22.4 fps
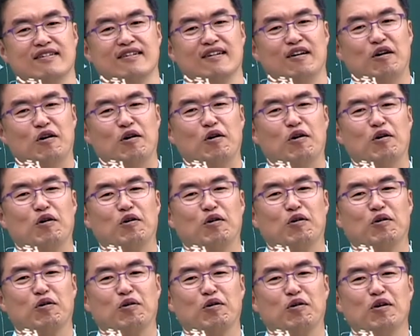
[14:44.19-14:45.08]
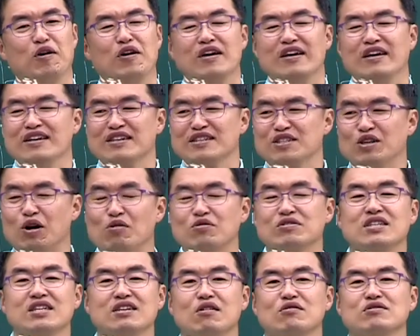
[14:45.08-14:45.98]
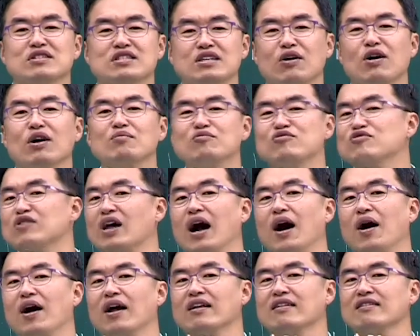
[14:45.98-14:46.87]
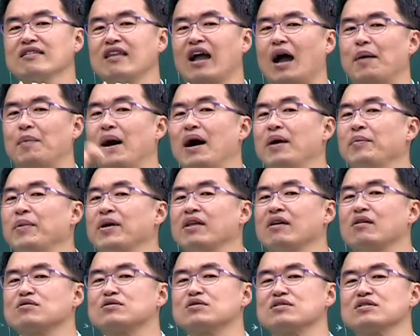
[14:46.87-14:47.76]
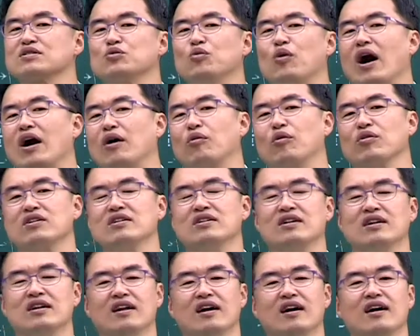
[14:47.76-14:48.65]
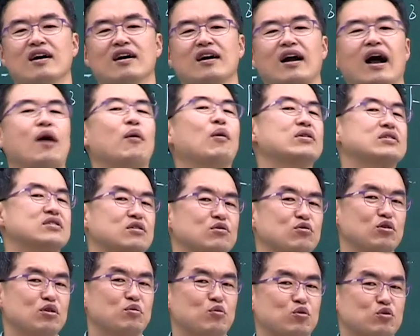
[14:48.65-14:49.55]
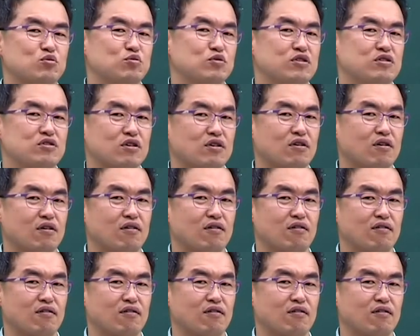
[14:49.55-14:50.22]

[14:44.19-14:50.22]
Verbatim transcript: 어 정치, 경제, 사회, 문화 다방면에 걸쳐서 지금 왕권을 강화시키고 있는 모습들이잖아.